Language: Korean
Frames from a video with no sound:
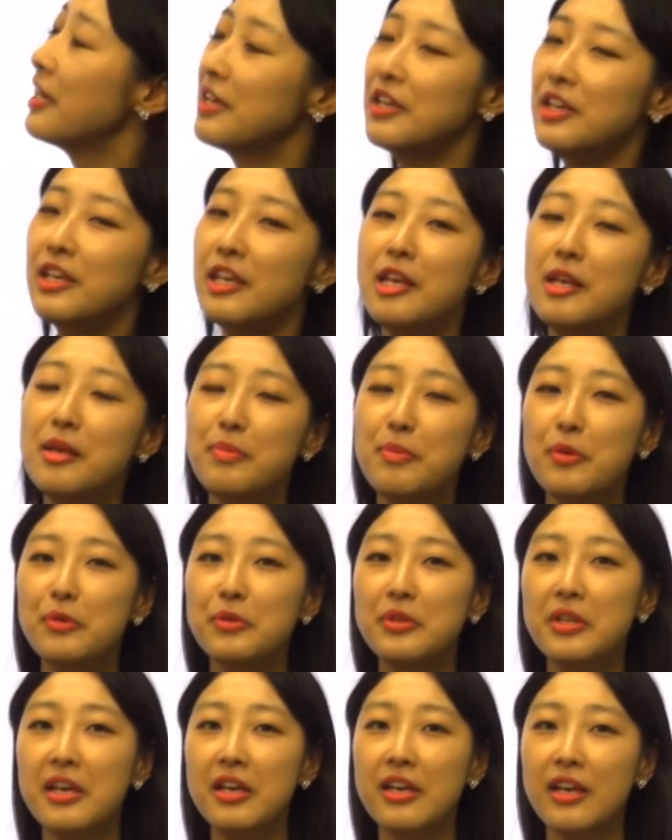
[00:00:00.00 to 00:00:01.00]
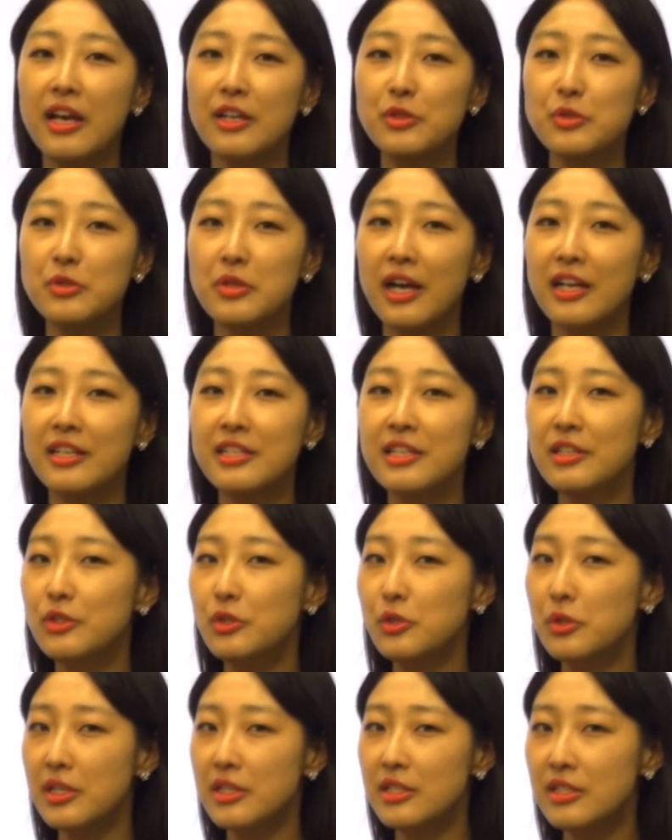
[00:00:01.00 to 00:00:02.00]
이 일본의 아주 가장
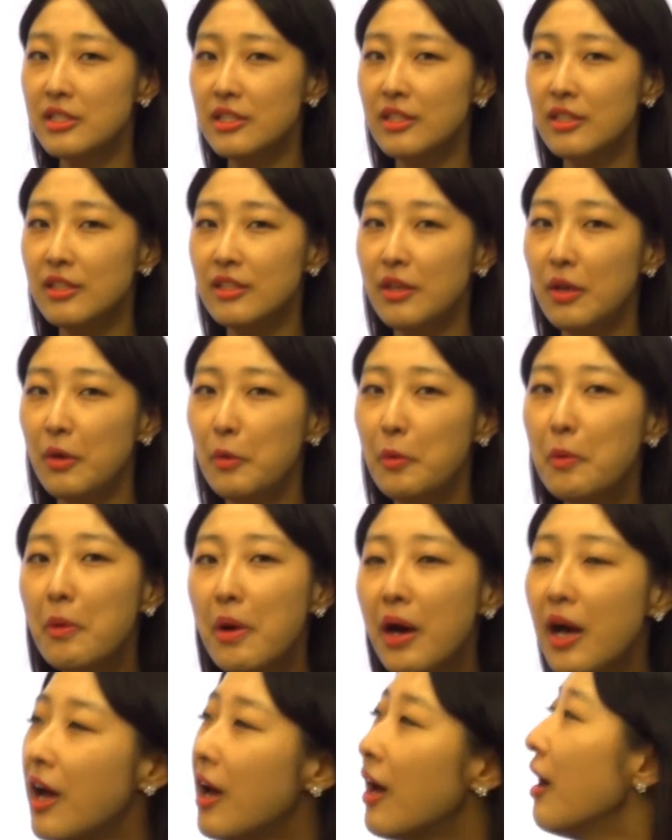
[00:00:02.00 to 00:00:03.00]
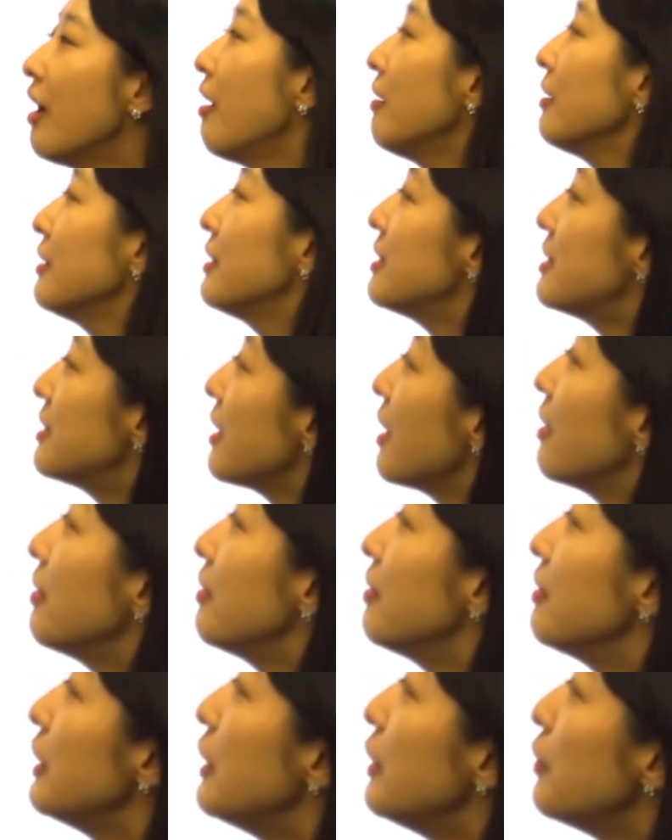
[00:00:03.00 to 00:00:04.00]
최신 호화
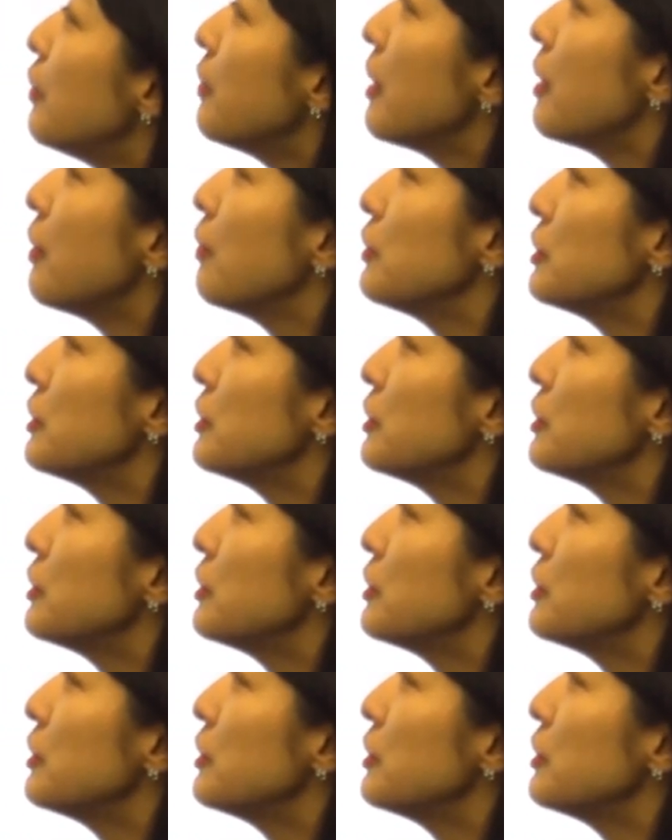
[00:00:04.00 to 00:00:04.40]
기차를 이용하고